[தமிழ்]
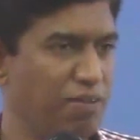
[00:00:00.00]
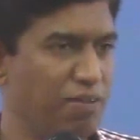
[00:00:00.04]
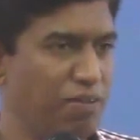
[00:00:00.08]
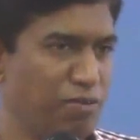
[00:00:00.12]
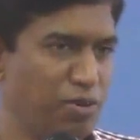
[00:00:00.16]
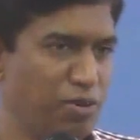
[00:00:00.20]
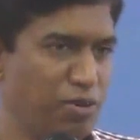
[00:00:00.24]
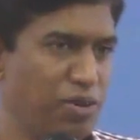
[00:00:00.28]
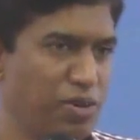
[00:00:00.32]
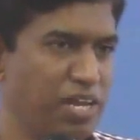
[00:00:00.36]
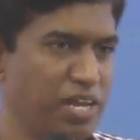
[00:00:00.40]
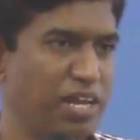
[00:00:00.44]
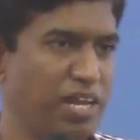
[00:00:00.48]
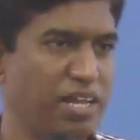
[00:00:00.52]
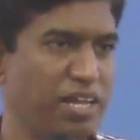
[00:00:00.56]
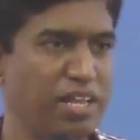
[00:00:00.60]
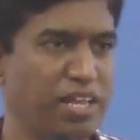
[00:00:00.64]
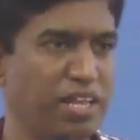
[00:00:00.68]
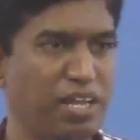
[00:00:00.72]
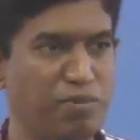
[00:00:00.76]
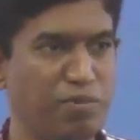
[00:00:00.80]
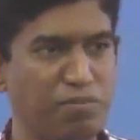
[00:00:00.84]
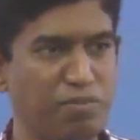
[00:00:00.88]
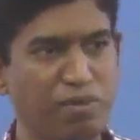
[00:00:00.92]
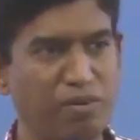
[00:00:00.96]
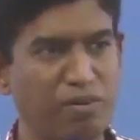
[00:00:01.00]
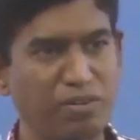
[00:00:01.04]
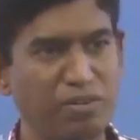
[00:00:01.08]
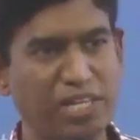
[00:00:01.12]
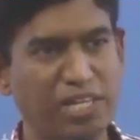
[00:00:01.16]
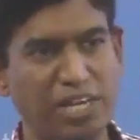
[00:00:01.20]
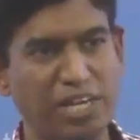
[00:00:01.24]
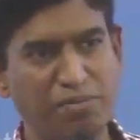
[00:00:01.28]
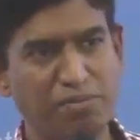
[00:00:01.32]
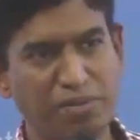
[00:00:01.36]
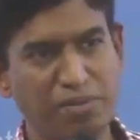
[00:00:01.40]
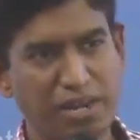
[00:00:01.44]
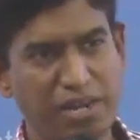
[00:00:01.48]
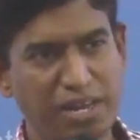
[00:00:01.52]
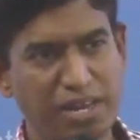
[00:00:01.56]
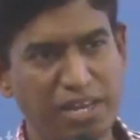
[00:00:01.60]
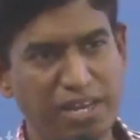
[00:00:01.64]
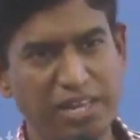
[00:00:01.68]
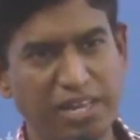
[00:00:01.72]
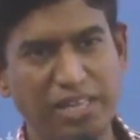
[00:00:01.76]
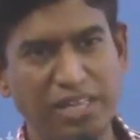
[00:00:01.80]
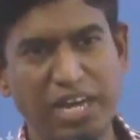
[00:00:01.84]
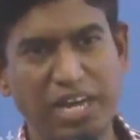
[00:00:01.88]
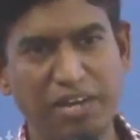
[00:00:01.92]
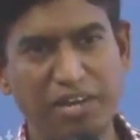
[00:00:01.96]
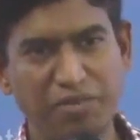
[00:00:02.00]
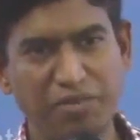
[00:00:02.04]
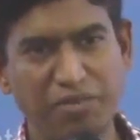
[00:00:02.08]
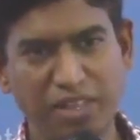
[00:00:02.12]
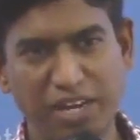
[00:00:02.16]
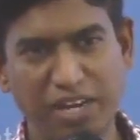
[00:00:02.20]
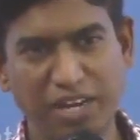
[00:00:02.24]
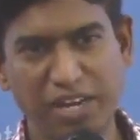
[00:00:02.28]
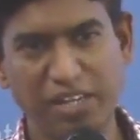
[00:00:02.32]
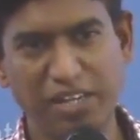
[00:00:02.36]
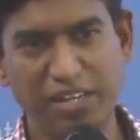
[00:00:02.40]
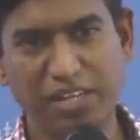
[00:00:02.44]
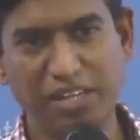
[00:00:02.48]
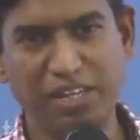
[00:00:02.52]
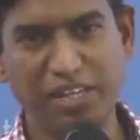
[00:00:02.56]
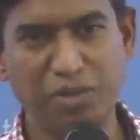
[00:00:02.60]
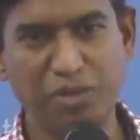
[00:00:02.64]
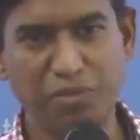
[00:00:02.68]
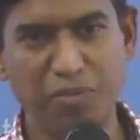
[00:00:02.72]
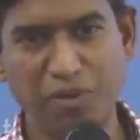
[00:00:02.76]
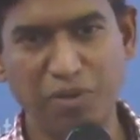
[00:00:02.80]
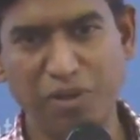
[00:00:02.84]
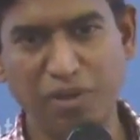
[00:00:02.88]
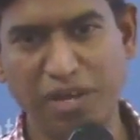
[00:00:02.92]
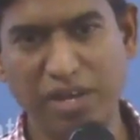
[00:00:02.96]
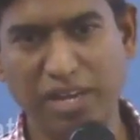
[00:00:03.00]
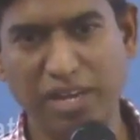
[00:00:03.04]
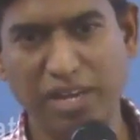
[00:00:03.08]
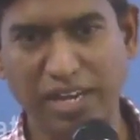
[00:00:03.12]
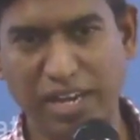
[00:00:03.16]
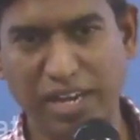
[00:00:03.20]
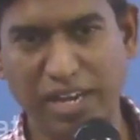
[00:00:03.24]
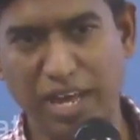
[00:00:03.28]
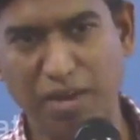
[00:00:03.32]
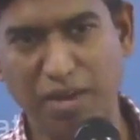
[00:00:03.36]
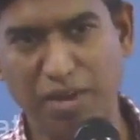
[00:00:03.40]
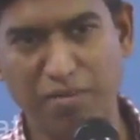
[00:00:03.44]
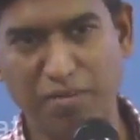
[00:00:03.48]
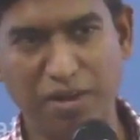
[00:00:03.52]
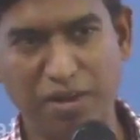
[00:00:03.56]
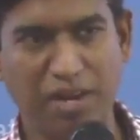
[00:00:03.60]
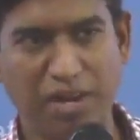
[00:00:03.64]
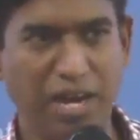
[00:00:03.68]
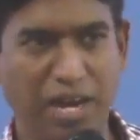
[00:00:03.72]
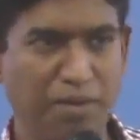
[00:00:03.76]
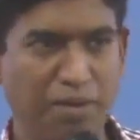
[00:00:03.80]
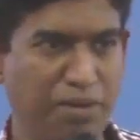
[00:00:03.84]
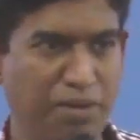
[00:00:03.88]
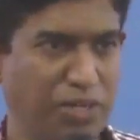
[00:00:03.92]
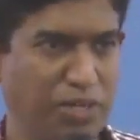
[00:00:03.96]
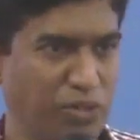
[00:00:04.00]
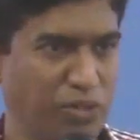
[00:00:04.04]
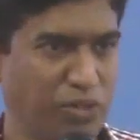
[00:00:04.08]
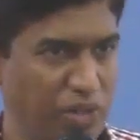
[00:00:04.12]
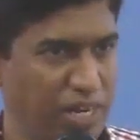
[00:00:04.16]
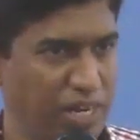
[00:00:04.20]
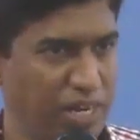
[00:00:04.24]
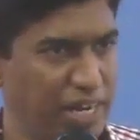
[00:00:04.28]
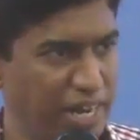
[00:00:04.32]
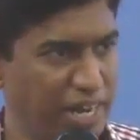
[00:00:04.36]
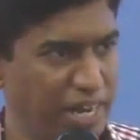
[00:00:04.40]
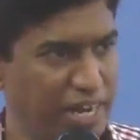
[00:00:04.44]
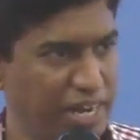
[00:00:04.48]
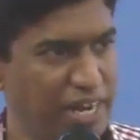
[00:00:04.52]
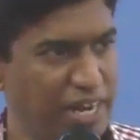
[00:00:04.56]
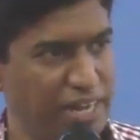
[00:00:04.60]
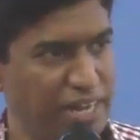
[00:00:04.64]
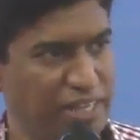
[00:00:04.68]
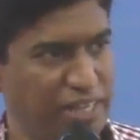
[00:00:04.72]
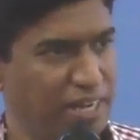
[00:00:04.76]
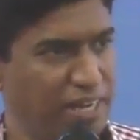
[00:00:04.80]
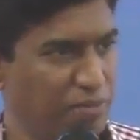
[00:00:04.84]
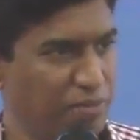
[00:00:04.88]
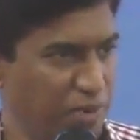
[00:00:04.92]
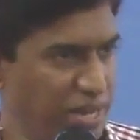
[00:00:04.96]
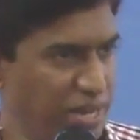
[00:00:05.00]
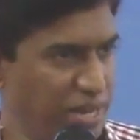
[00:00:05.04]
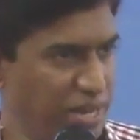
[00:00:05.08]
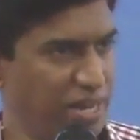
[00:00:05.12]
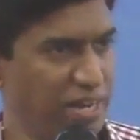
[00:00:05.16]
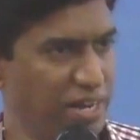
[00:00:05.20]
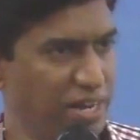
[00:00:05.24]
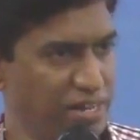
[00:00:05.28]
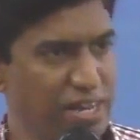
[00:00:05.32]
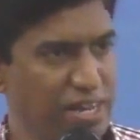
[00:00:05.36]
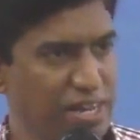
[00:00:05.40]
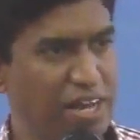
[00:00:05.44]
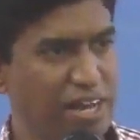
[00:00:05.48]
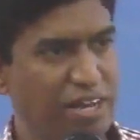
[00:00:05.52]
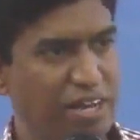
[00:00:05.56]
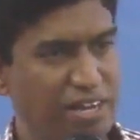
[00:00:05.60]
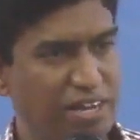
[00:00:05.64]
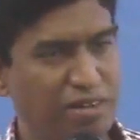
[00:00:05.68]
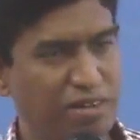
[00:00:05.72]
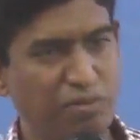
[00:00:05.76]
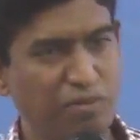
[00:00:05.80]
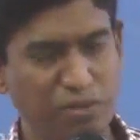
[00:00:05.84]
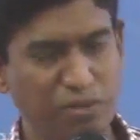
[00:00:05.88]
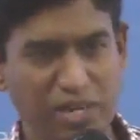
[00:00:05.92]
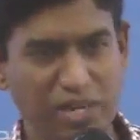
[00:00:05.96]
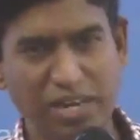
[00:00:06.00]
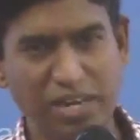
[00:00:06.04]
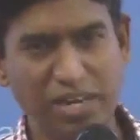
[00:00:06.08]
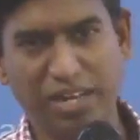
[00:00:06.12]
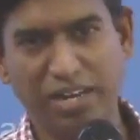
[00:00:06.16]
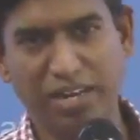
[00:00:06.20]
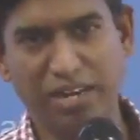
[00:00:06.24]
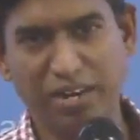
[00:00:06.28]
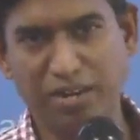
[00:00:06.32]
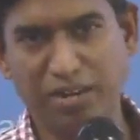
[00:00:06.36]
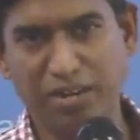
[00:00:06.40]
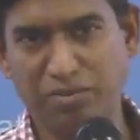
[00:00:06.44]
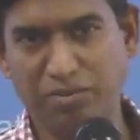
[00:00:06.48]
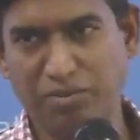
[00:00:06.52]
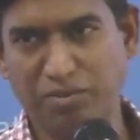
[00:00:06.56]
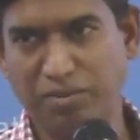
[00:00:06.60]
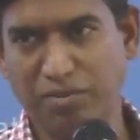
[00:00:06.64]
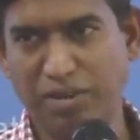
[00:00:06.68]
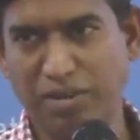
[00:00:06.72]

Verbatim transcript: அவனுடைய இருதயம் அவன் தகப்பனாகிய தாவீதன் இருதயத்தை போல இல்லாமல் அப்படின்னு சொல்லி நிறைய இடத்துல படிக்கலாம் முதல்ல இருக்க